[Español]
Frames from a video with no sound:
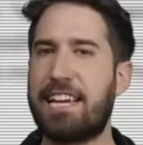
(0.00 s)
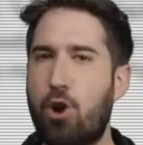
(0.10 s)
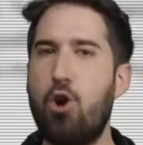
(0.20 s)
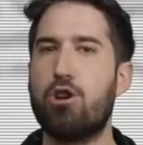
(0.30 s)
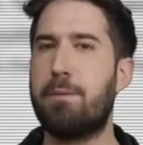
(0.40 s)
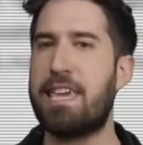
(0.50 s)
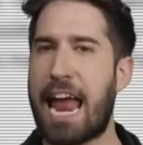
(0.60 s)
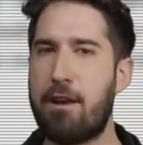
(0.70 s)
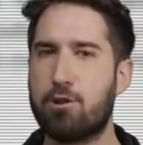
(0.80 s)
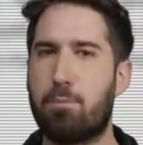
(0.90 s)
espera, no lo
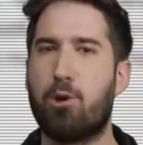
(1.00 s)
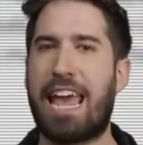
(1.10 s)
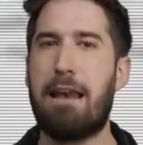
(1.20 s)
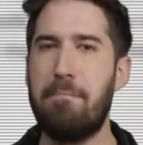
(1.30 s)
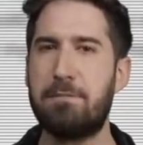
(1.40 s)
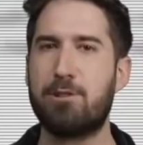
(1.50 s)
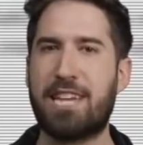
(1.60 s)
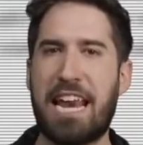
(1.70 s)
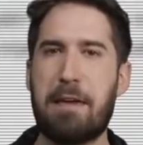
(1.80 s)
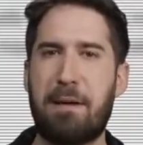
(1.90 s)
decimos porque de
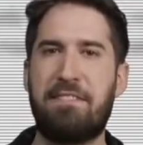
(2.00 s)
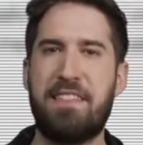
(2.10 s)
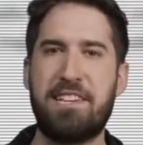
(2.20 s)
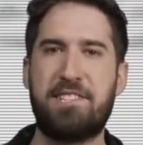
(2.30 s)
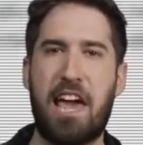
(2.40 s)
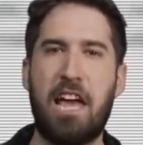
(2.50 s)
verdad lo sea,